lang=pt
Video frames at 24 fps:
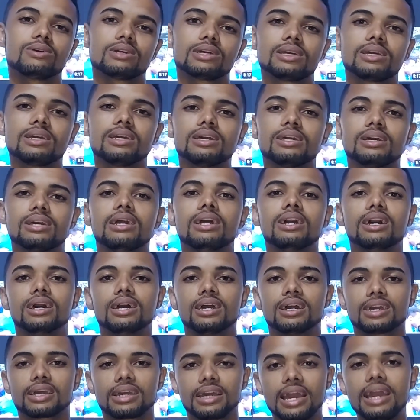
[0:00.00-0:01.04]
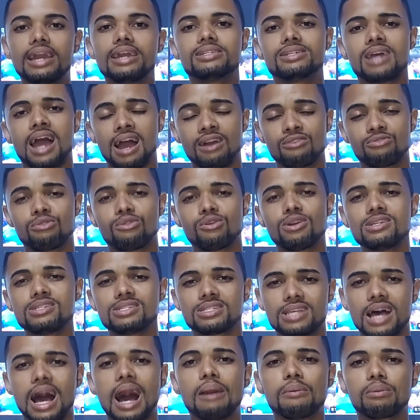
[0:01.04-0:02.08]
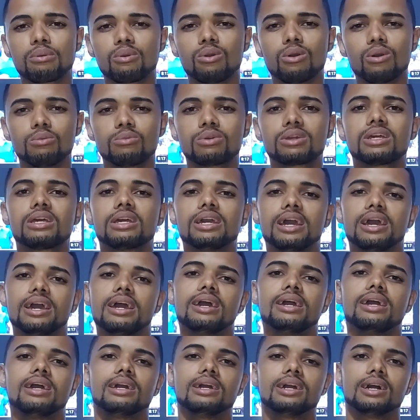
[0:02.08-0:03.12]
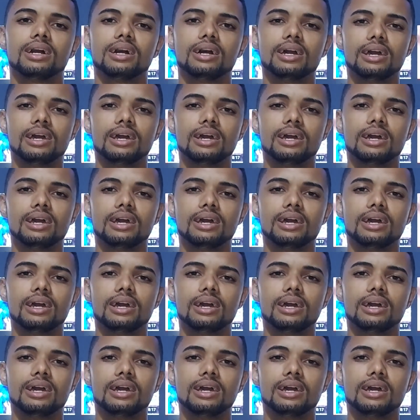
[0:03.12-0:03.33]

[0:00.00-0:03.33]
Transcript: Que quem já foi sabe como que é,